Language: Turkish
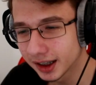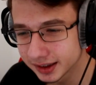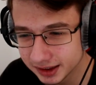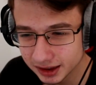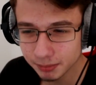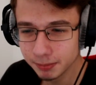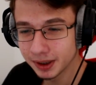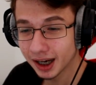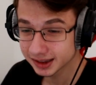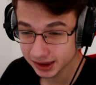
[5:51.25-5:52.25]
Taksinde,
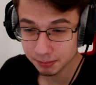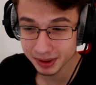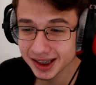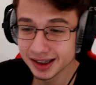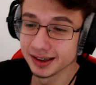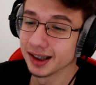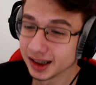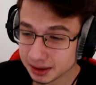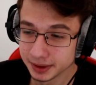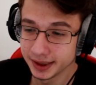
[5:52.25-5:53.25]
taksiye bindiğinde
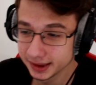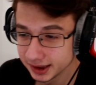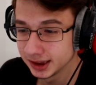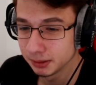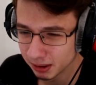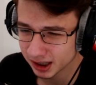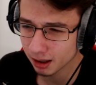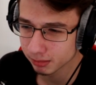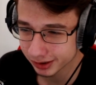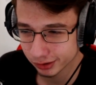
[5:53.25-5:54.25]
taksimetreye sık sık
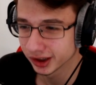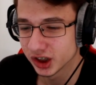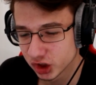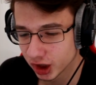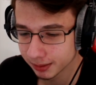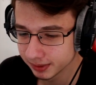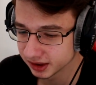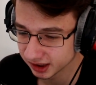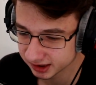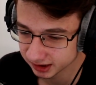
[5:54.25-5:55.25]
bakar mısın yoksa dışarıyı mı
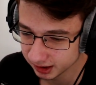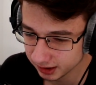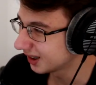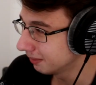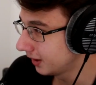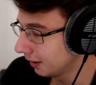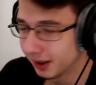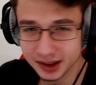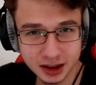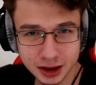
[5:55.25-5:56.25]
izlersin?
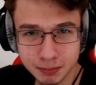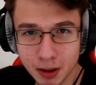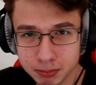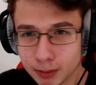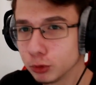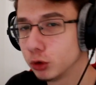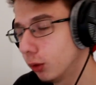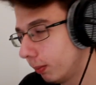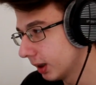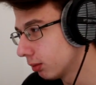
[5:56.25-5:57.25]
Taksimetreye ben sık sık bakmam
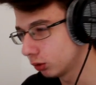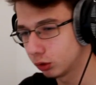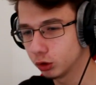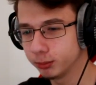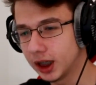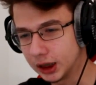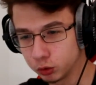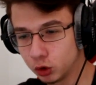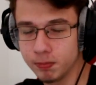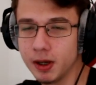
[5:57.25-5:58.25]
çünkü benim oturduğum yer
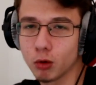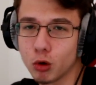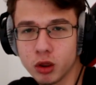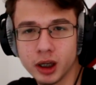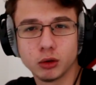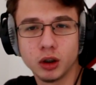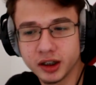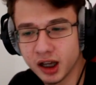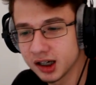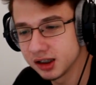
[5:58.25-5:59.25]
küçük bir yer olduğundan
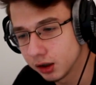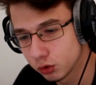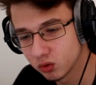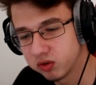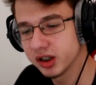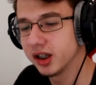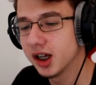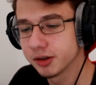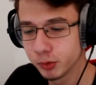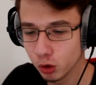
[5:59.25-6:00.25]
dolayı taksiler çok fazla
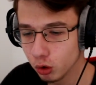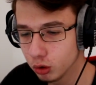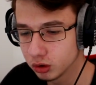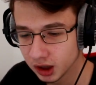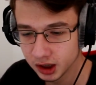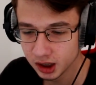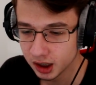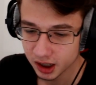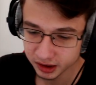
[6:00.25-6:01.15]
yazmıyor. O yüzden